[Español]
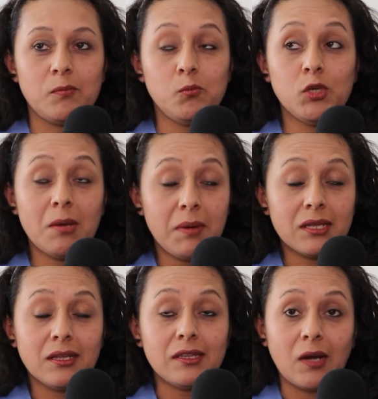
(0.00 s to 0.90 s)
muy
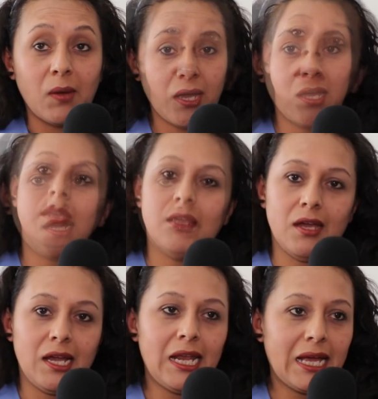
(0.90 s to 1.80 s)
aparte de trabajar,
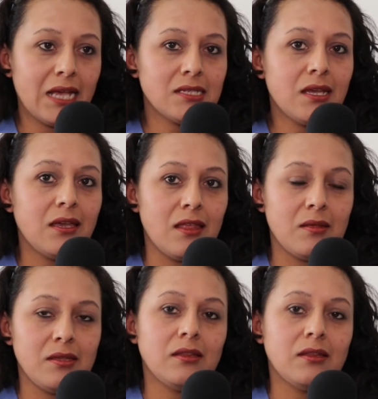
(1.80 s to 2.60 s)
llegan a la casa y,